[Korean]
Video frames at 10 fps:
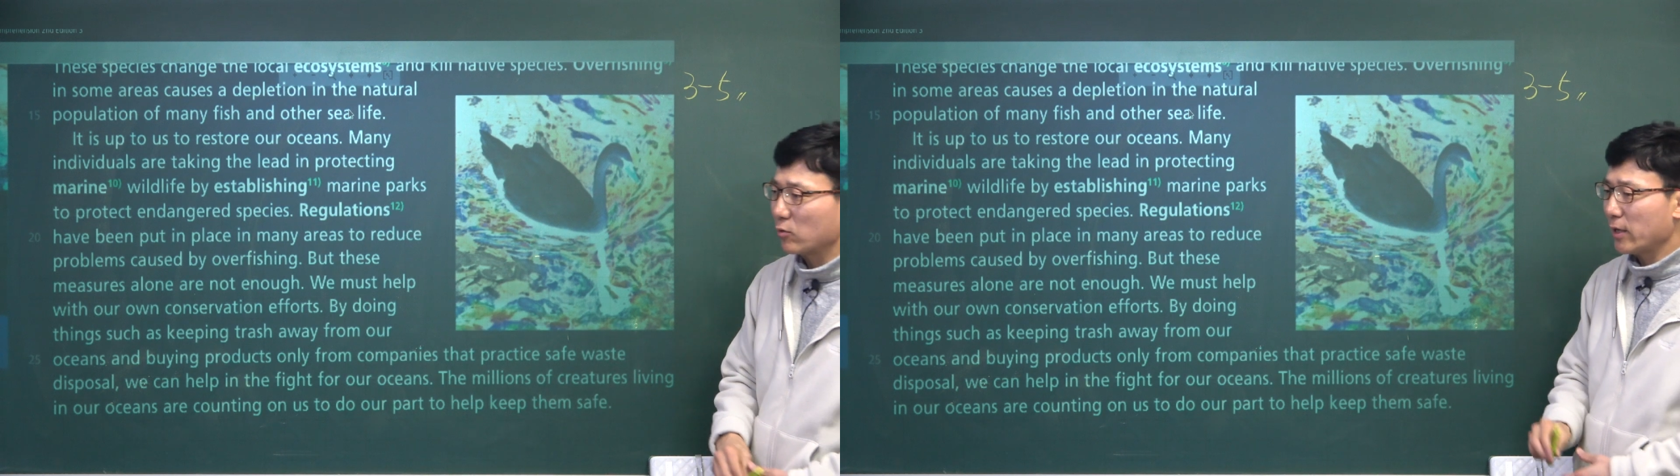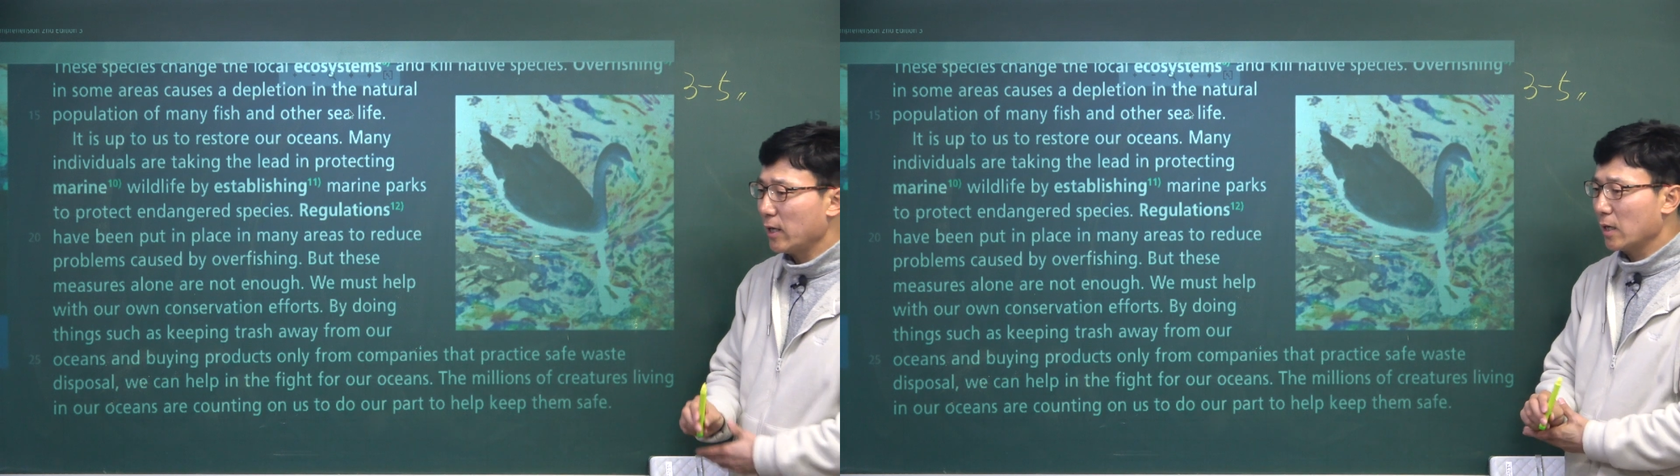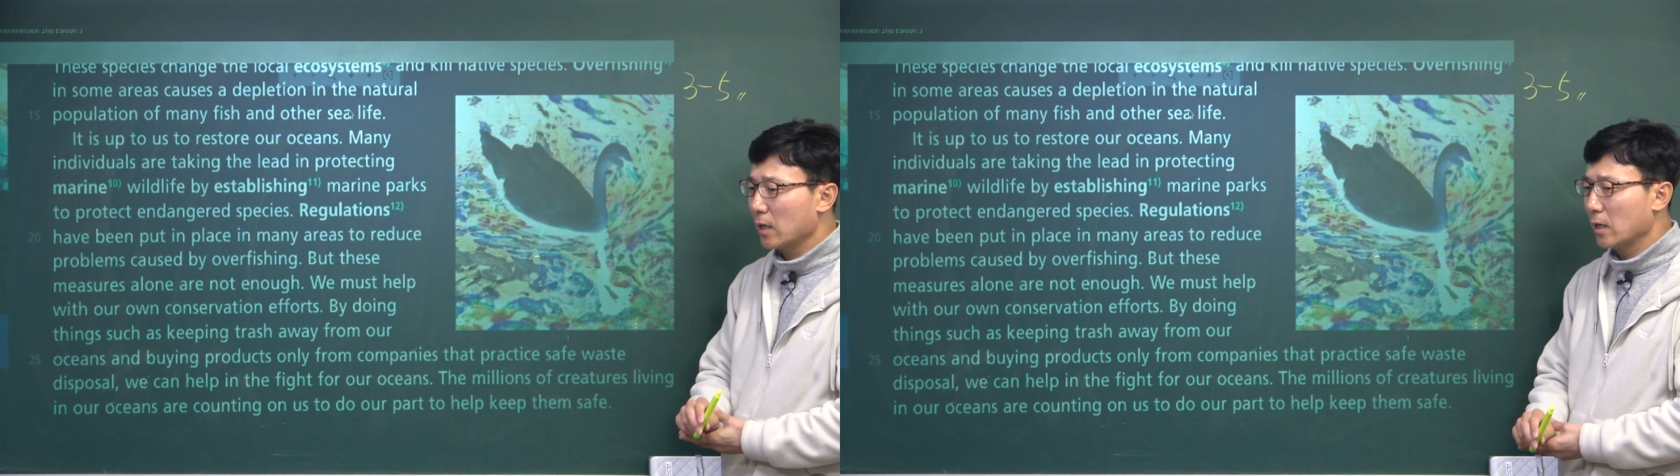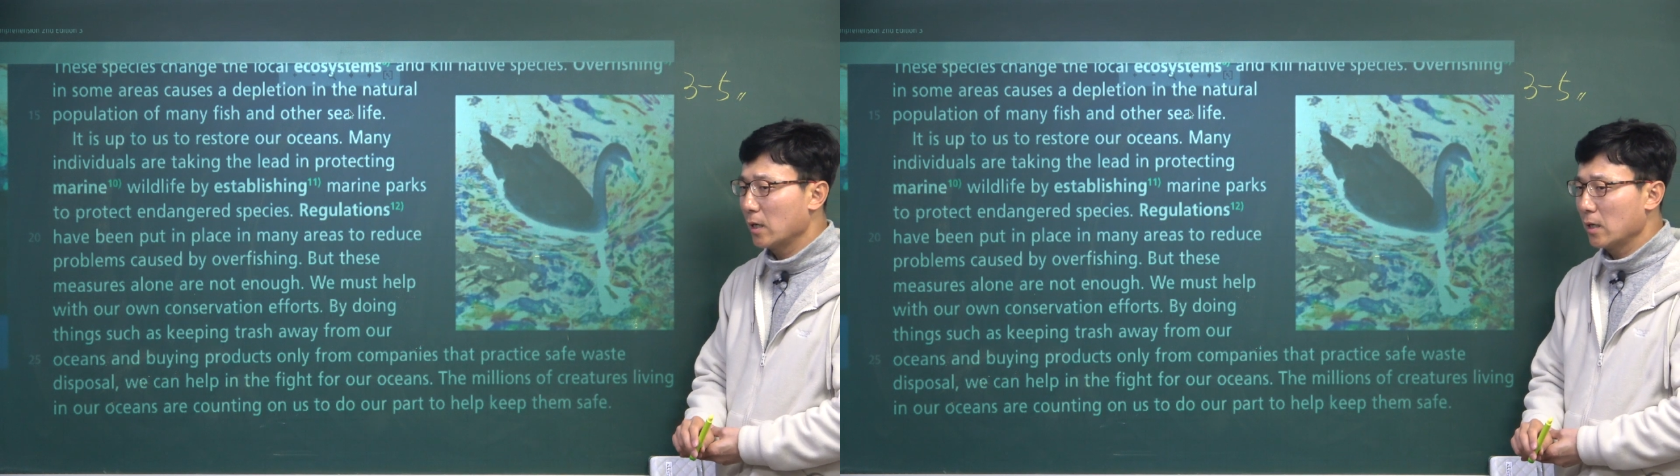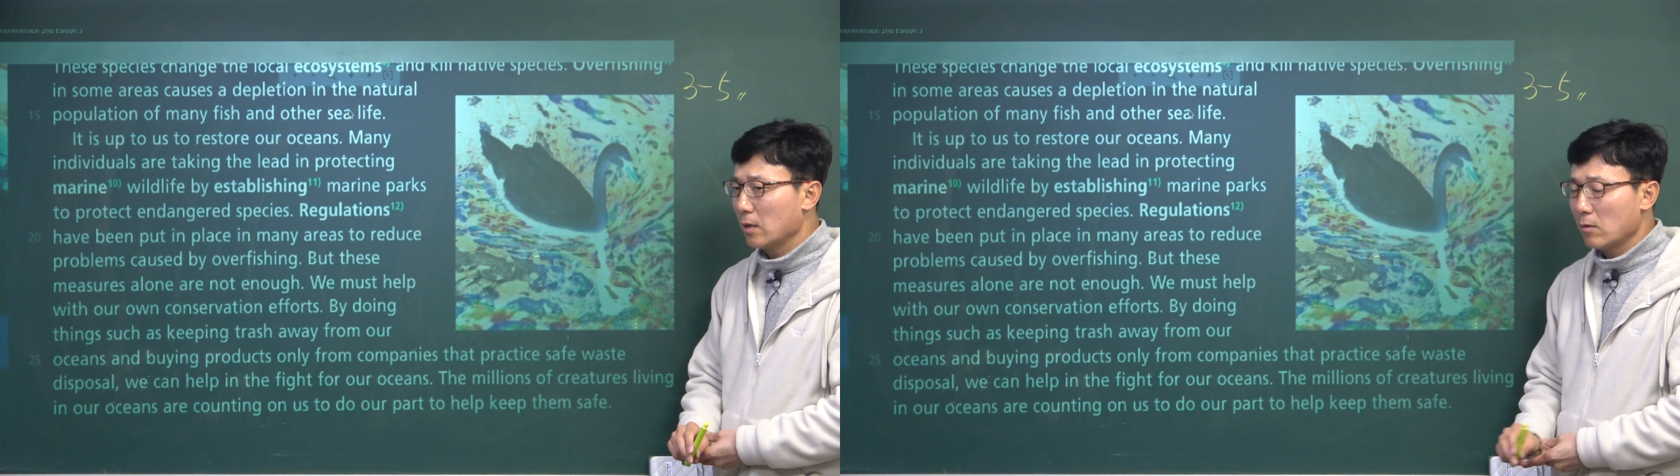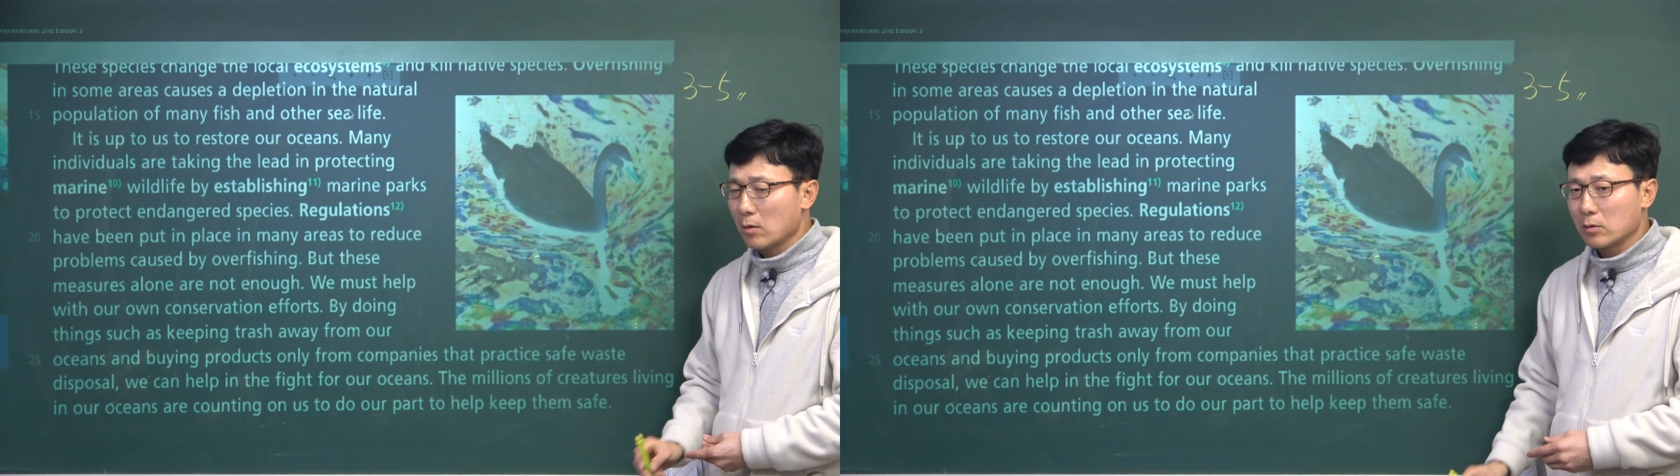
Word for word: 돼? 안 돼요.